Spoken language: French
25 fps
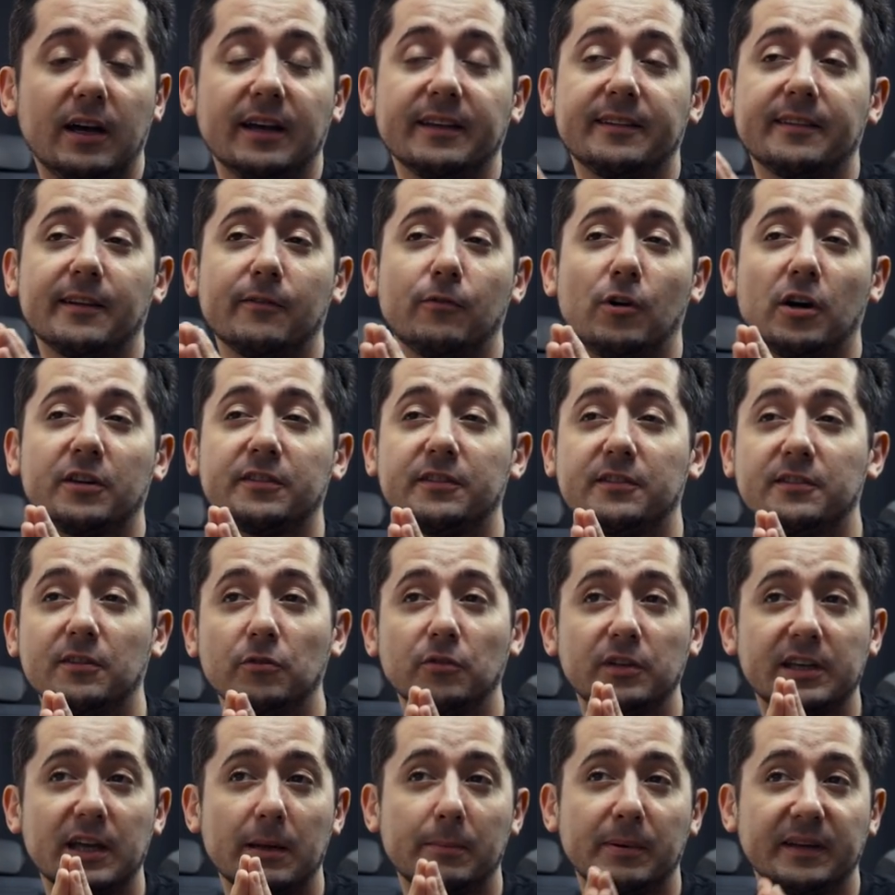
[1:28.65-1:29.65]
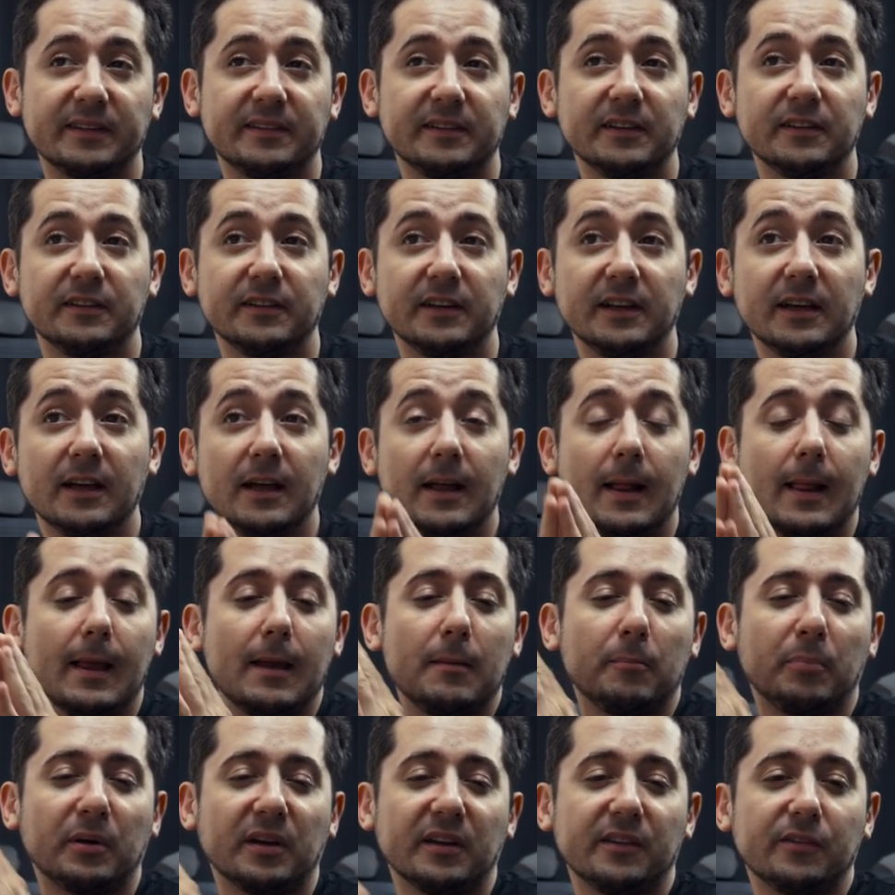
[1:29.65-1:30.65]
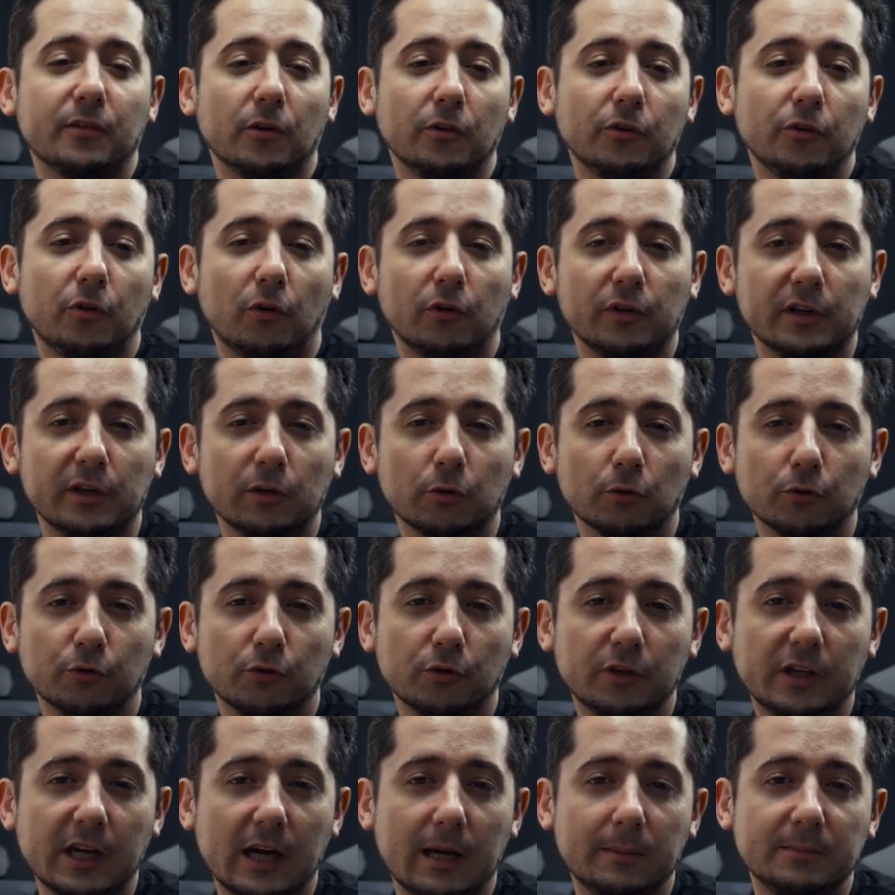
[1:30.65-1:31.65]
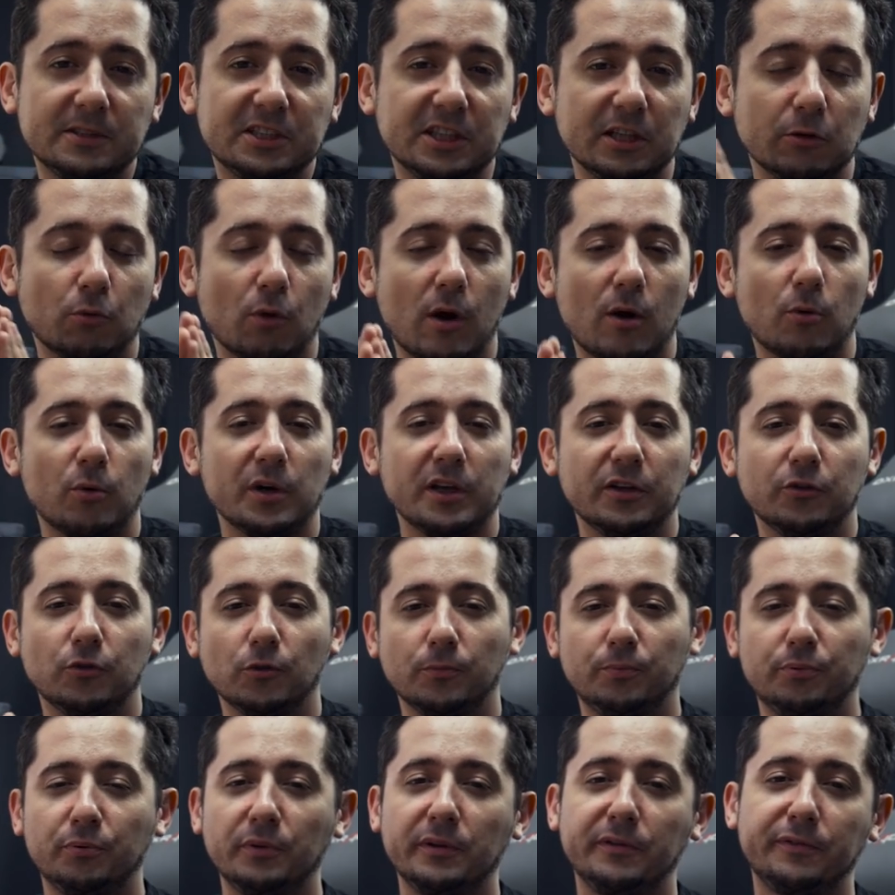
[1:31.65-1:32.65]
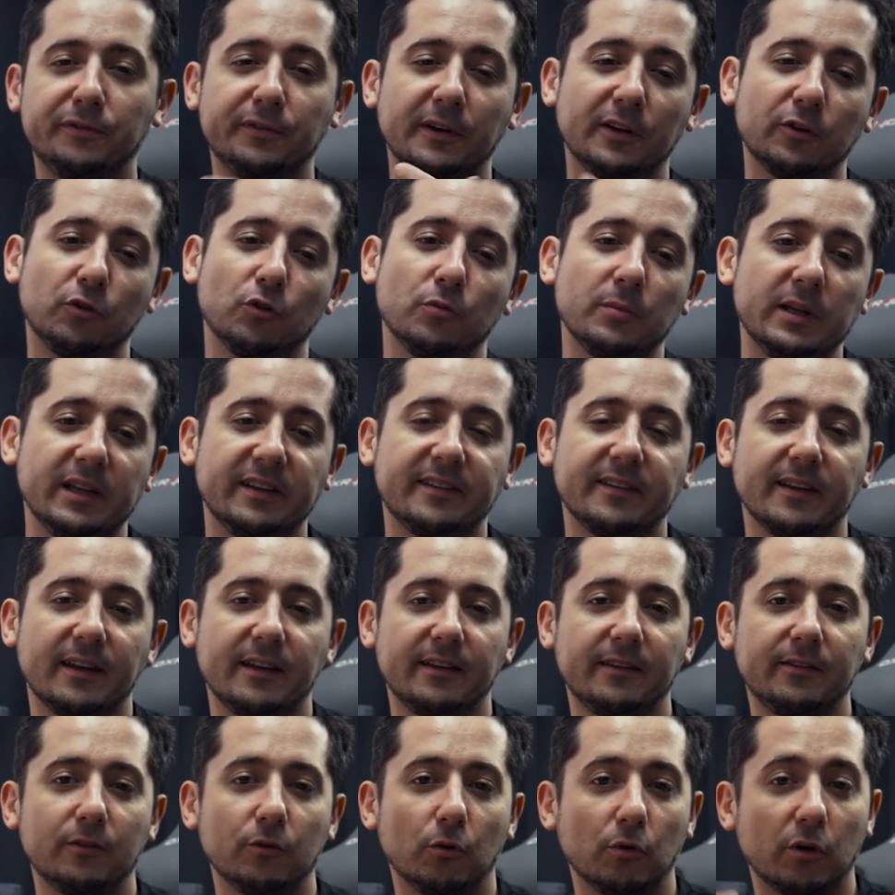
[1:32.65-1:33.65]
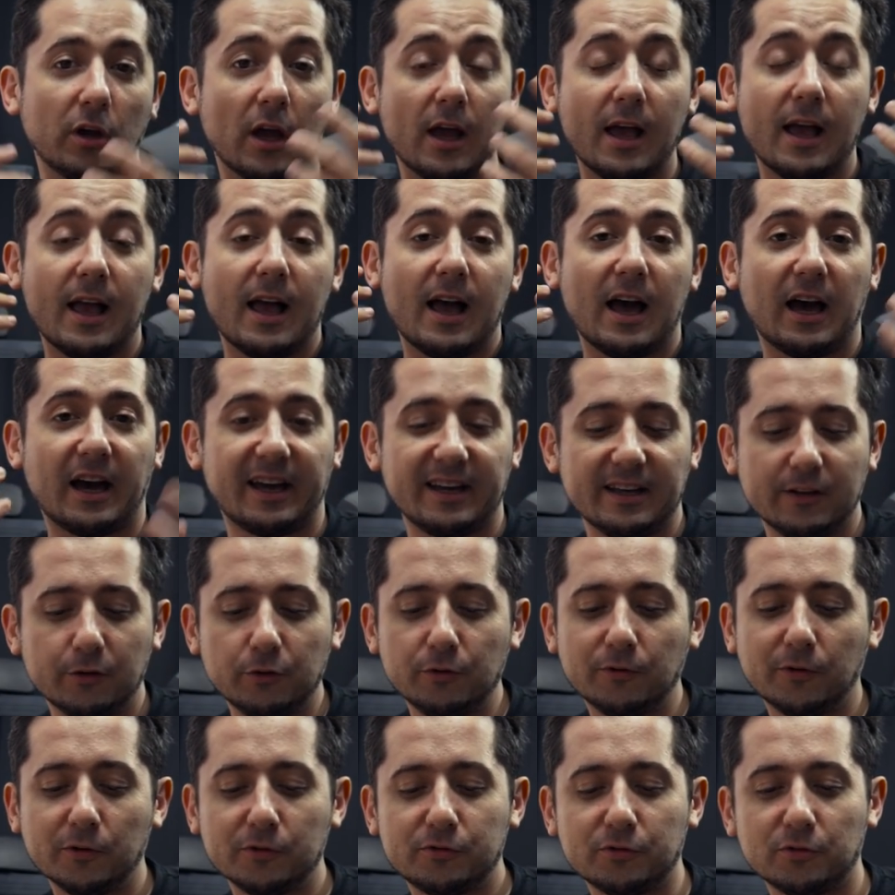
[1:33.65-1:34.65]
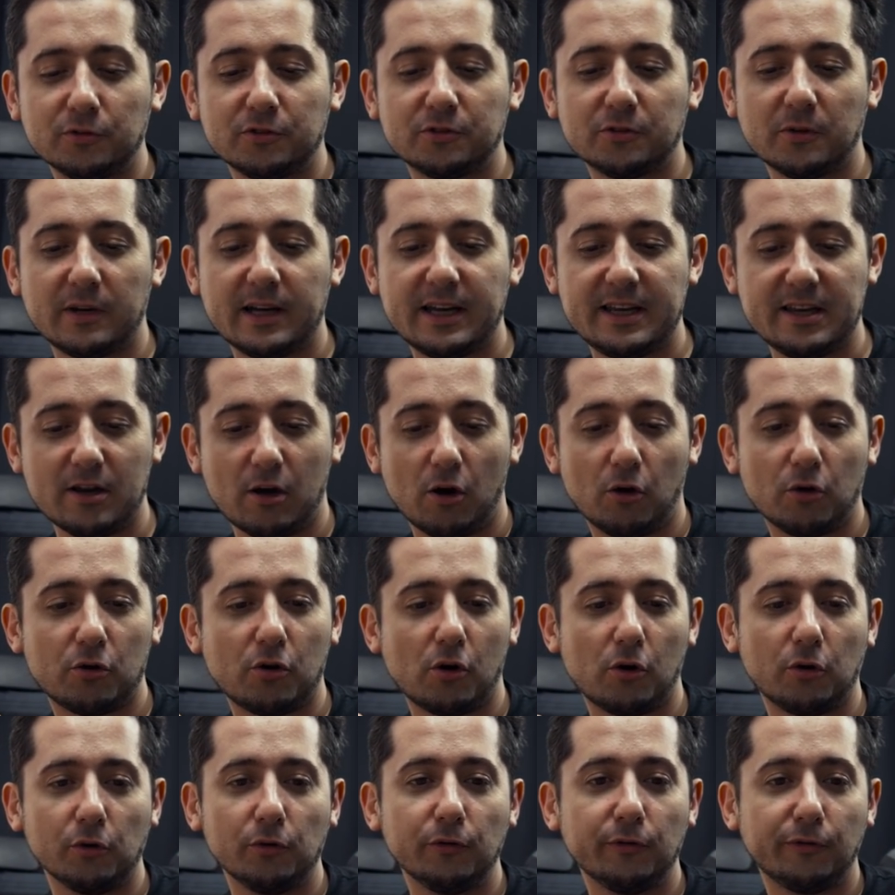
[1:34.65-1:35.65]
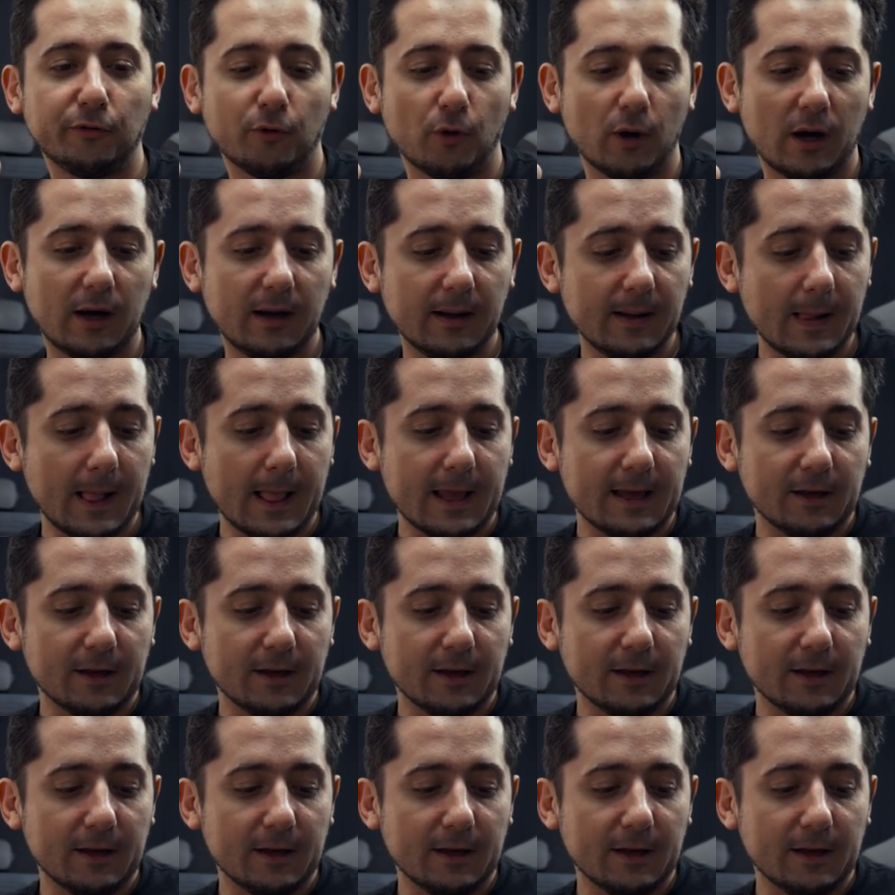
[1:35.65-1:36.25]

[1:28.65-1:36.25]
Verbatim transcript: À savoir que c'était une capacité présente dans les hauts de gamme chez Huawei depuis fin 2016. Donc rien de nouveau sous le soleil encore une fois.